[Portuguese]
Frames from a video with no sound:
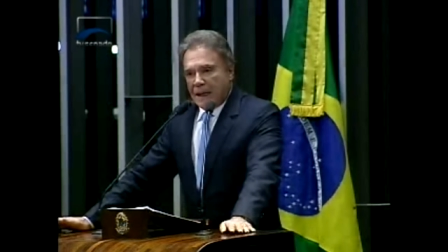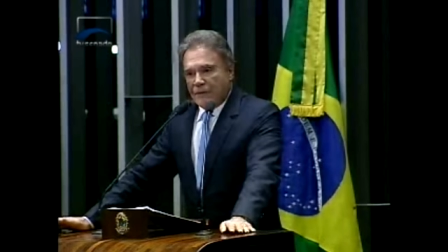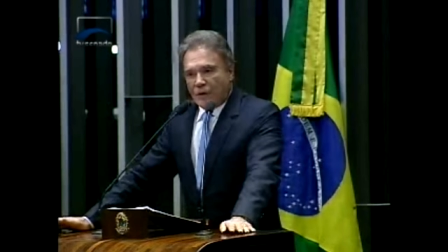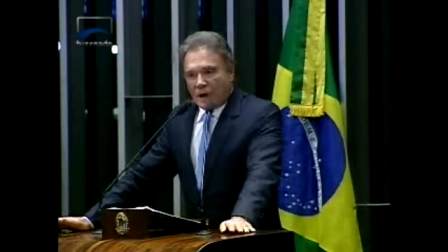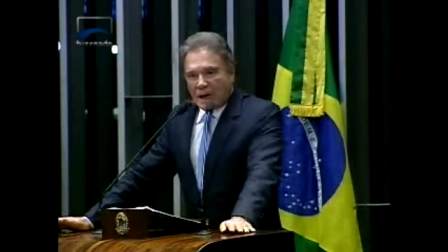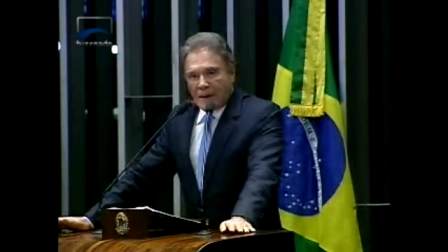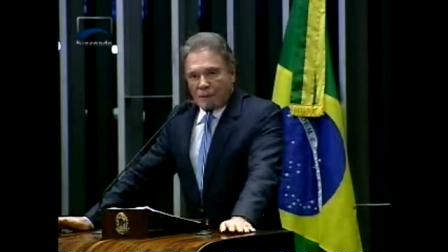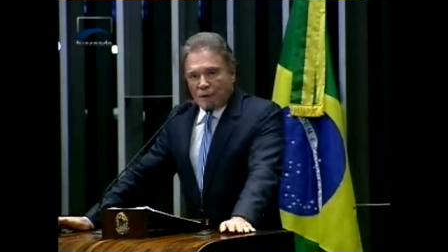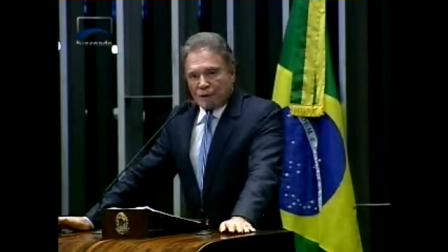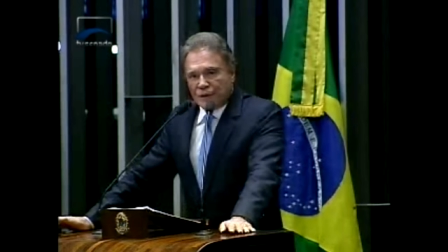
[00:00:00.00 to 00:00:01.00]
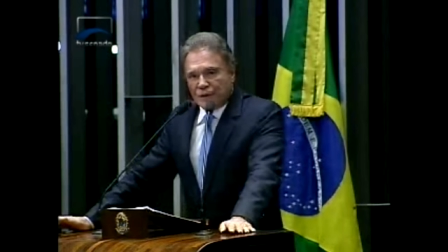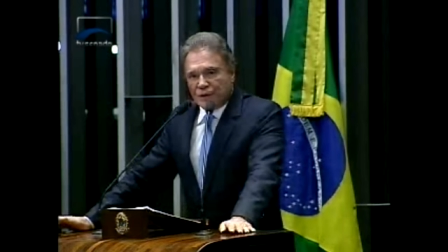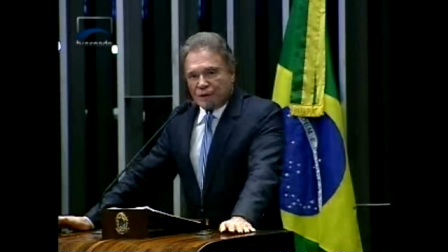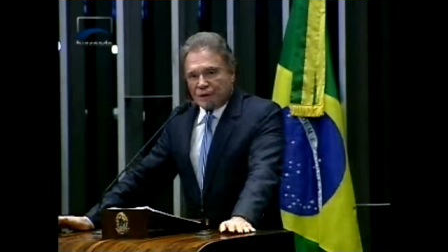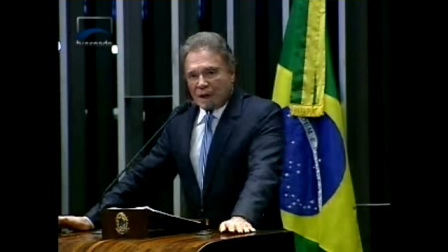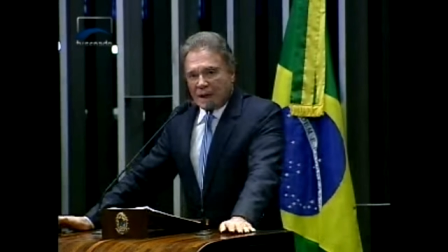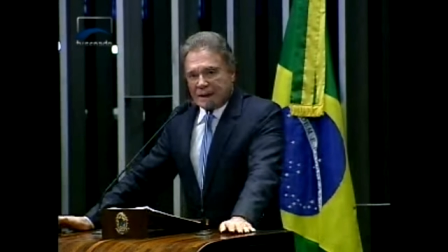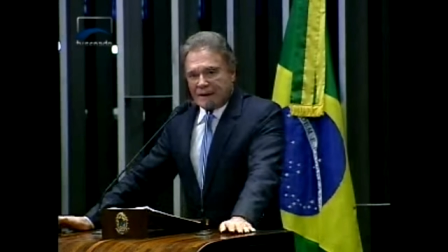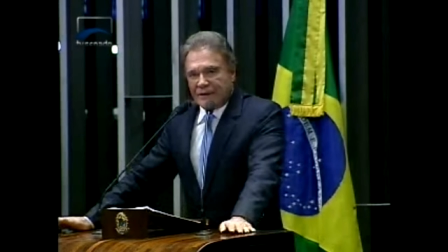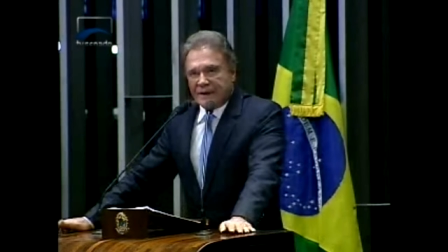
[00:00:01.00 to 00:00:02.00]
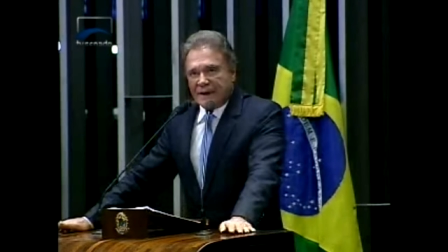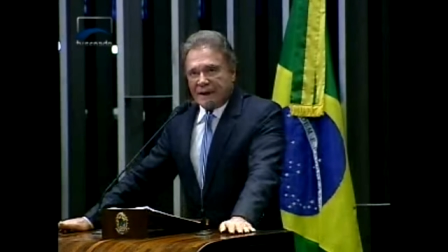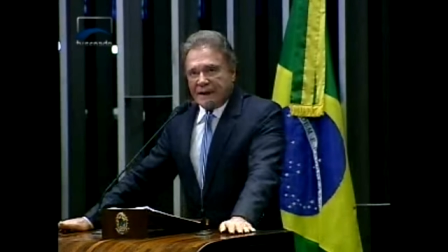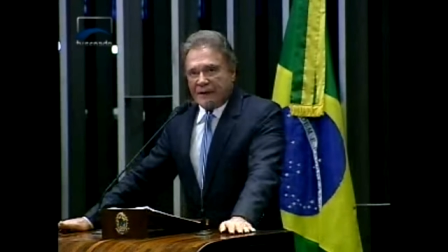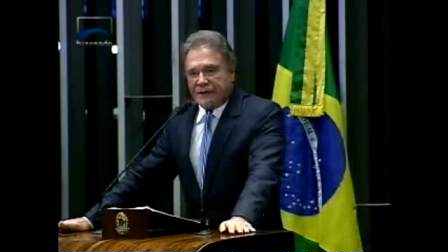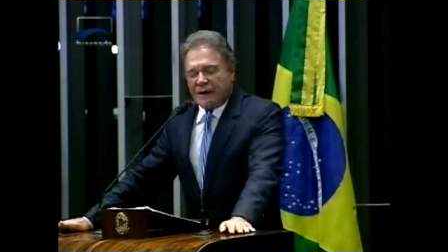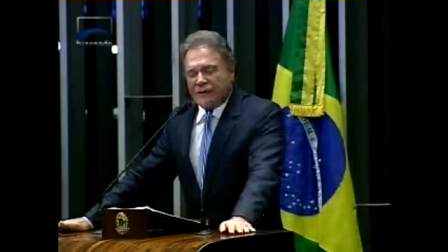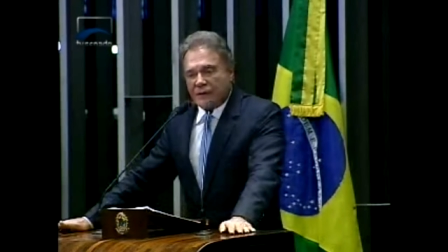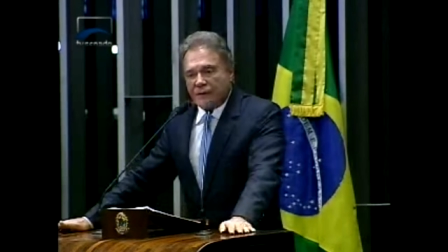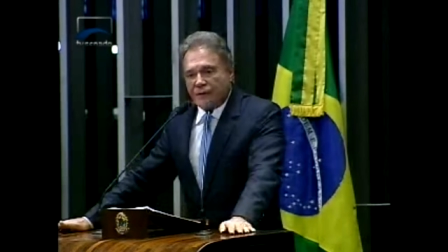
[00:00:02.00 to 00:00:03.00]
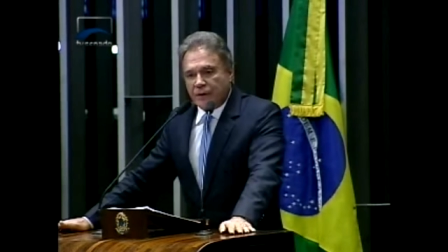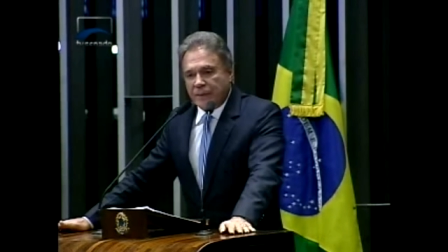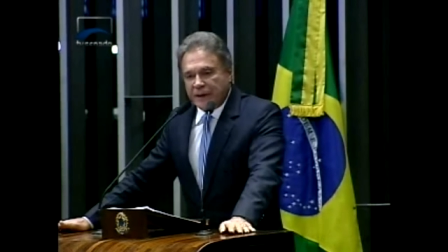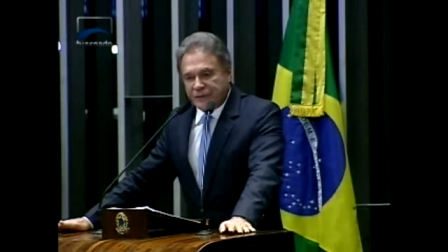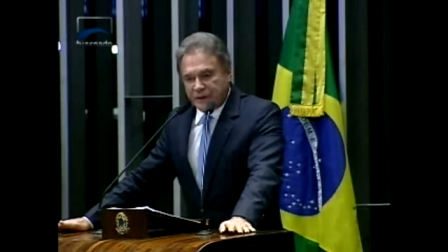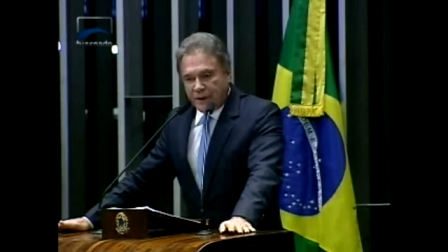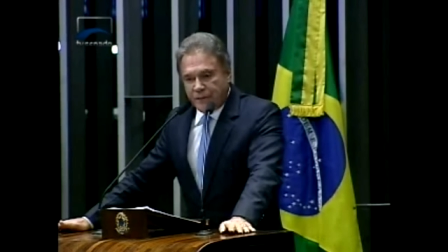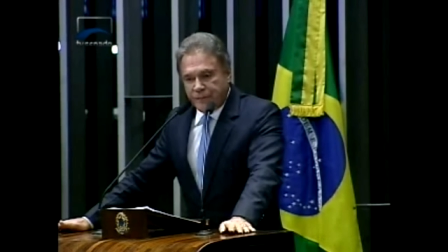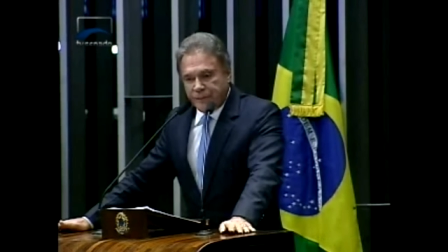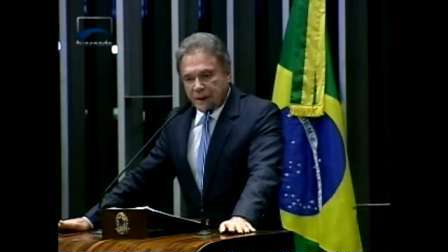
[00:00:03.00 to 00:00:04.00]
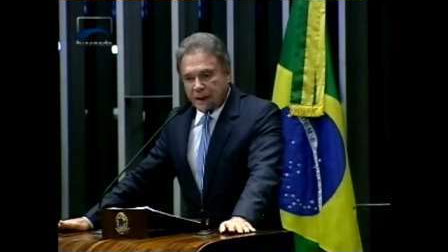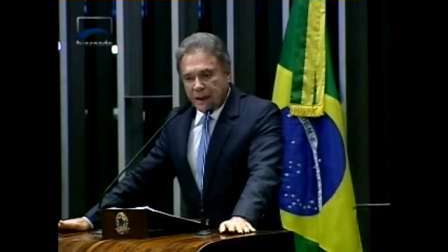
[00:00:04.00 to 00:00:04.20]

Invocamos, através da Lei de Acesso à Informação,